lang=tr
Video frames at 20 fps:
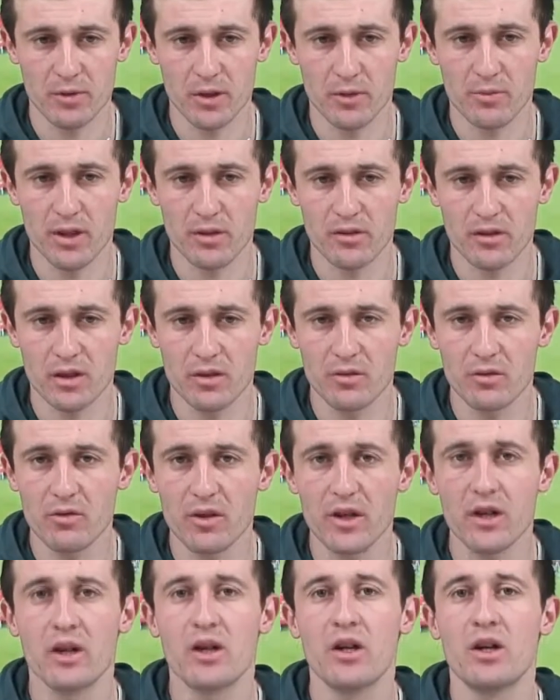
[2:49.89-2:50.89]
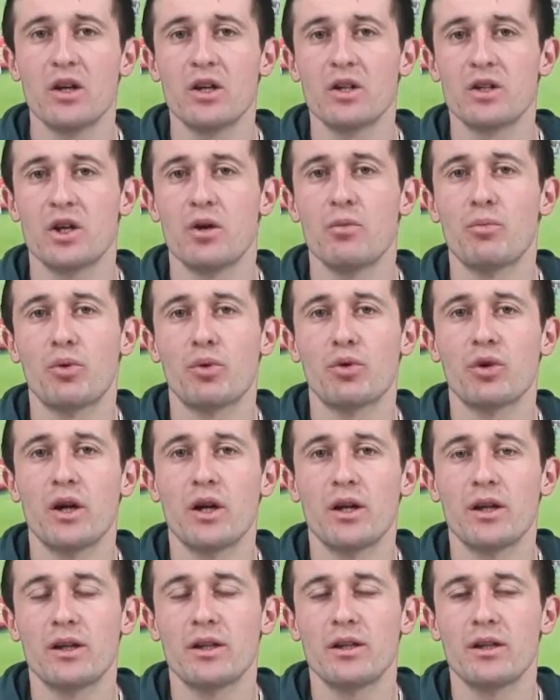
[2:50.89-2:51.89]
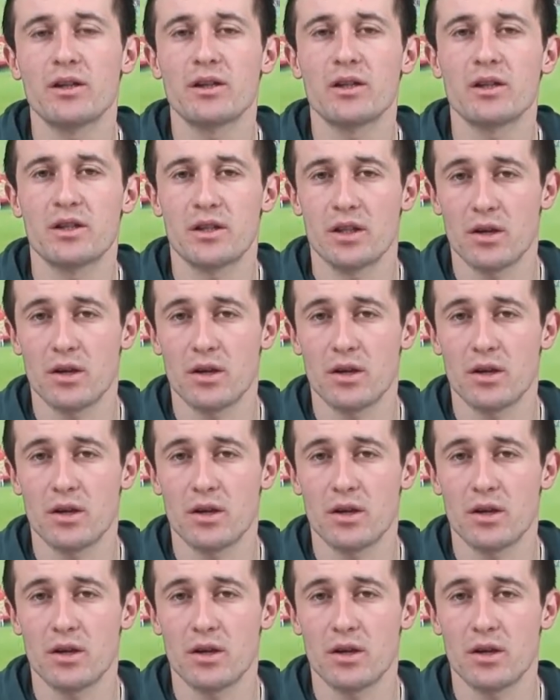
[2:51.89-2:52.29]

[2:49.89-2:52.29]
Bremen takımı ve Şampiyonlar Ligi yarı,